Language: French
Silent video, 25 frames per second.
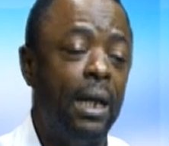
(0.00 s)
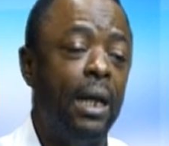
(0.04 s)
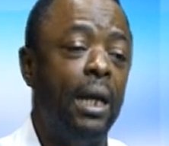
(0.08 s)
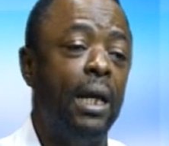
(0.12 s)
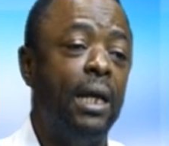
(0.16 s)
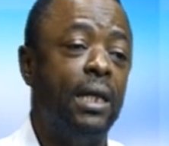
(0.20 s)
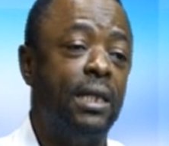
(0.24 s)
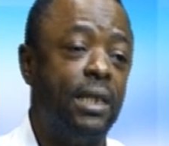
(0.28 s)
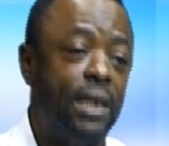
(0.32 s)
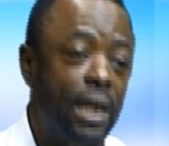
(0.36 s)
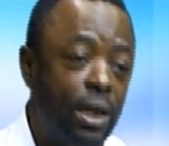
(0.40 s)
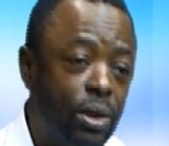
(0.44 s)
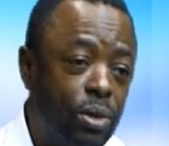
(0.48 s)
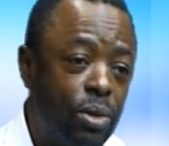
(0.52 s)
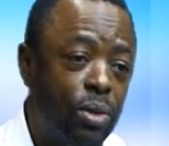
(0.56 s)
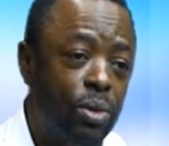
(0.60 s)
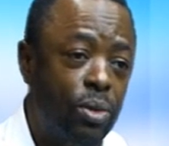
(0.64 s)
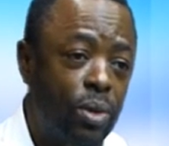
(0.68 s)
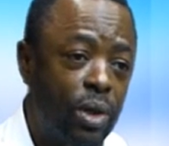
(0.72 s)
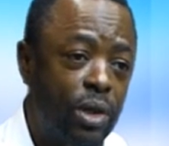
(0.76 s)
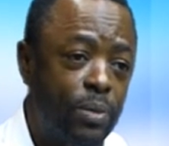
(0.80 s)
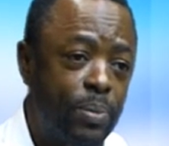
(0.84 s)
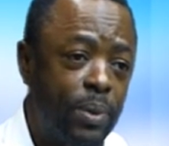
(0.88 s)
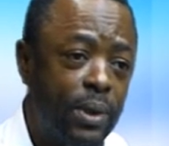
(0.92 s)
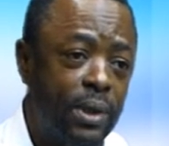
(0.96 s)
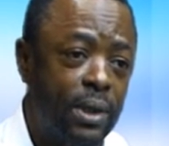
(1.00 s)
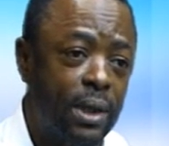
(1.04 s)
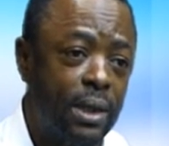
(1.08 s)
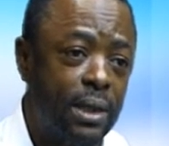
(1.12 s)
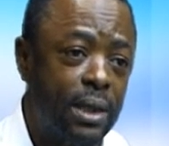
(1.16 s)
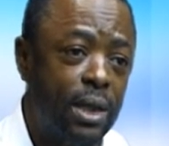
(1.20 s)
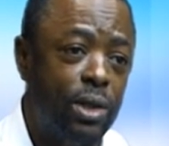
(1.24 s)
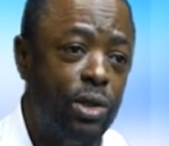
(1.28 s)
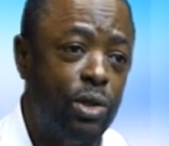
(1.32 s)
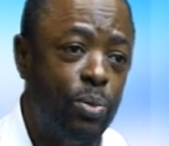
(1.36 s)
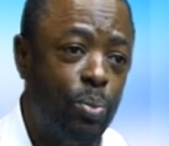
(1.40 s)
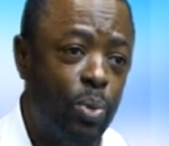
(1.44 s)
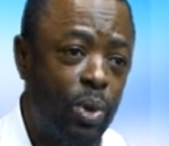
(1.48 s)
Et cette ordonnance
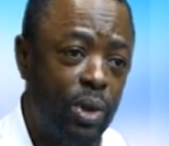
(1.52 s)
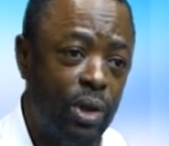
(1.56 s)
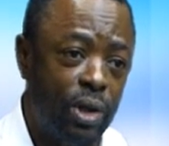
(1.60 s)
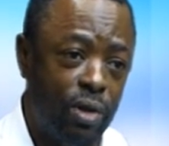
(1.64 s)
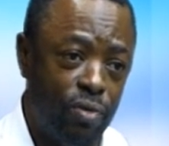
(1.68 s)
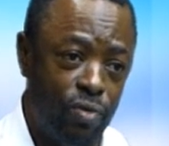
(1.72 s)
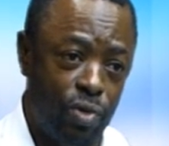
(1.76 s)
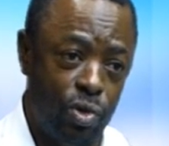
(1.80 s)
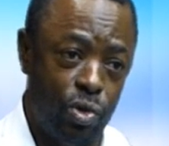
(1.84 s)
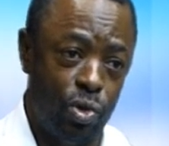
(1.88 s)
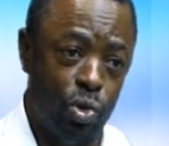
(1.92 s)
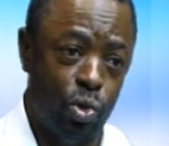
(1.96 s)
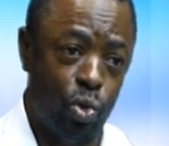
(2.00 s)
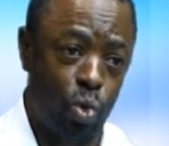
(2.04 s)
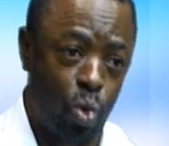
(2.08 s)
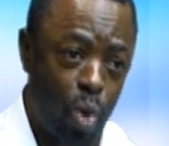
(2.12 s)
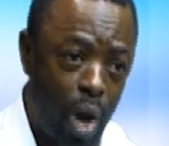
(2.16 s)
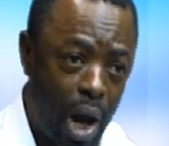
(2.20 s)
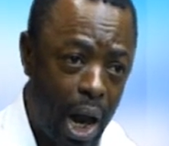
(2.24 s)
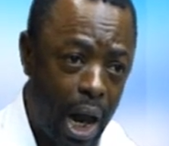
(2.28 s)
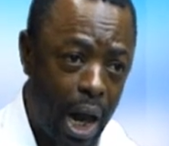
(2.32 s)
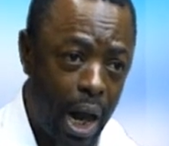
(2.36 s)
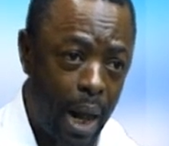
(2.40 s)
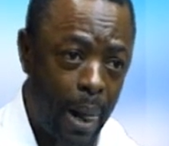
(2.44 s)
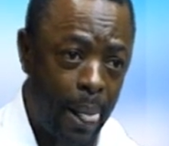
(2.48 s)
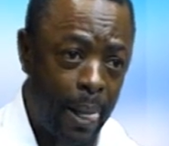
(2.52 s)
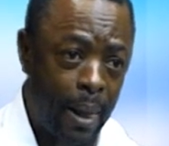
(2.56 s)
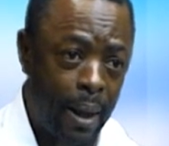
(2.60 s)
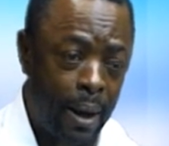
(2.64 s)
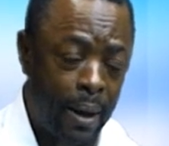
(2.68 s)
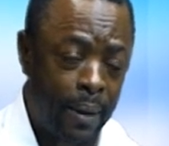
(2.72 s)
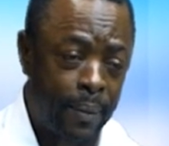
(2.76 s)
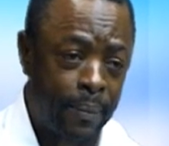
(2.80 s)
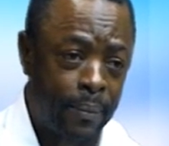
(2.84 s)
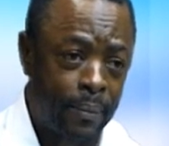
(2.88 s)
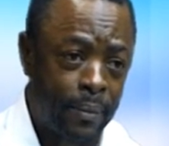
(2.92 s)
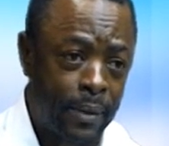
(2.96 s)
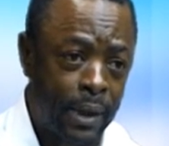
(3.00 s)
présidentielle, du point de vue du droit,
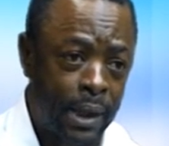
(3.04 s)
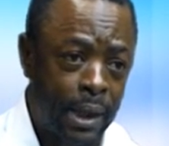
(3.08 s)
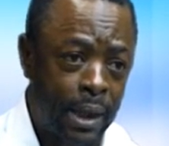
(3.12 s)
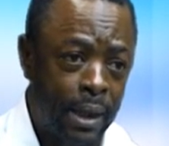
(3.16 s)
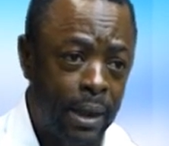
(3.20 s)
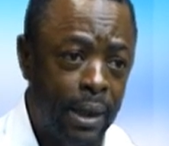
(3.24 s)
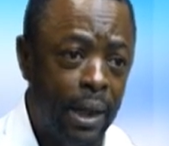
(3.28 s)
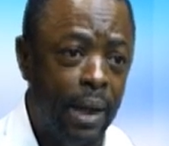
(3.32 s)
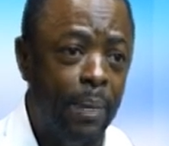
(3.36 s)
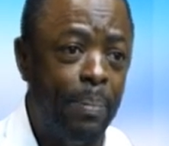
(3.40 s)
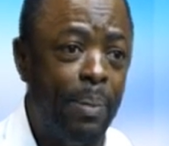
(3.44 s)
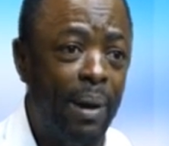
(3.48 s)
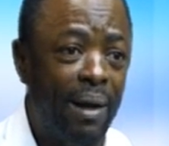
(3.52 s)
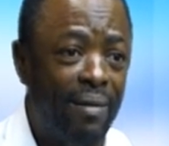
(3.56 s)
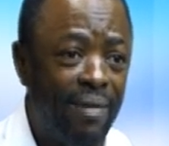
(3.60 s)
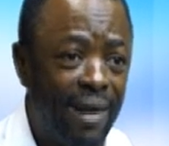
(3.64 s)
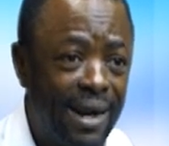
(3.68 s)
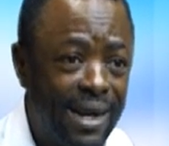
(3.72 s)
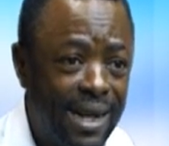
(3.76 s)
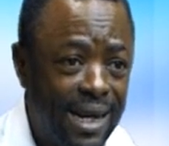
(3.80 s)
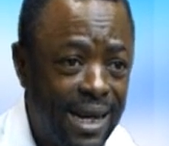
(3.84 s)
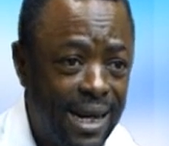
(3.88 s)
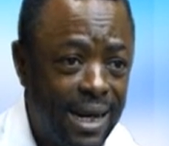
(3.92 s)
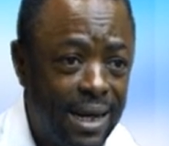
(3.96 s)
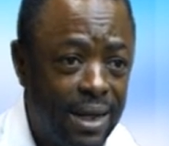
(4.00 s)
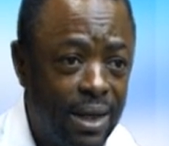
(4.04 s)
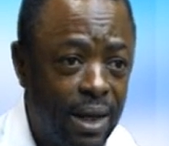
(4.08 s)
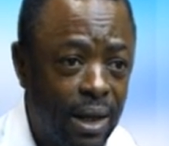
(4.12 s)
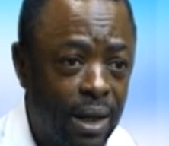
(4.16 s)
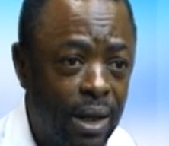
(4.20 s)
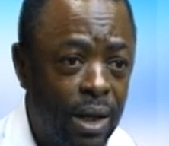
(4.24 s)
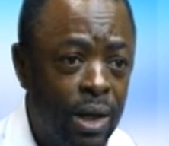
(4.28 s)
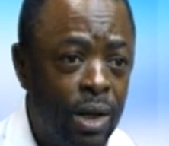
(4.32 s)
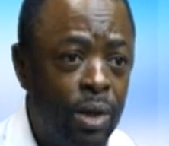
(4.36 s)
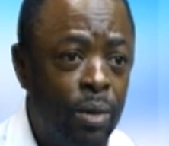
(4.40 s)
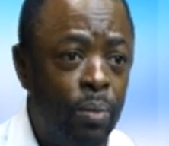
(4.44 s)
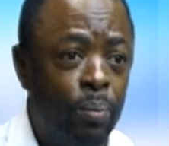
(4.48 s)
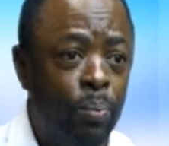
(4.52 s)
n'est pas valide.
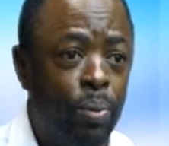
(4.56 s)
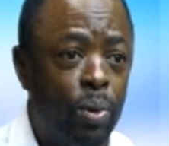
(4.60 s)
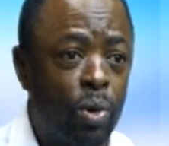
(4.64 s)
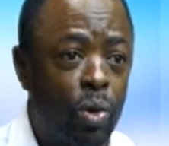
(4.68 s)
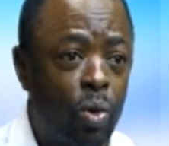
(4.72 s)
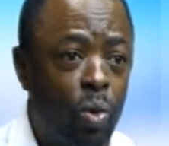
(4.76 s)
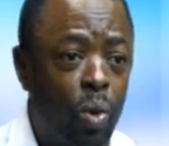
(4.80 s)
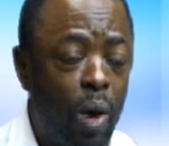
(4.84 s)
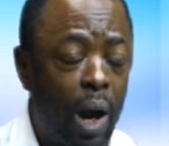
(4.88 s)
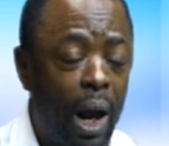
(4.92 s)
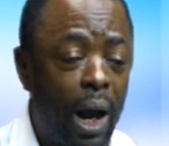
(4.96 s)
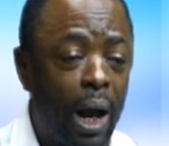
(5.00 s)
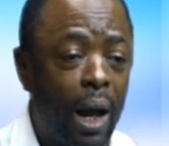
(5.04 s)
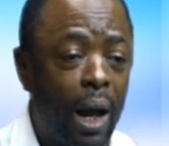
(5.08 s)
Mais pourquoi, vous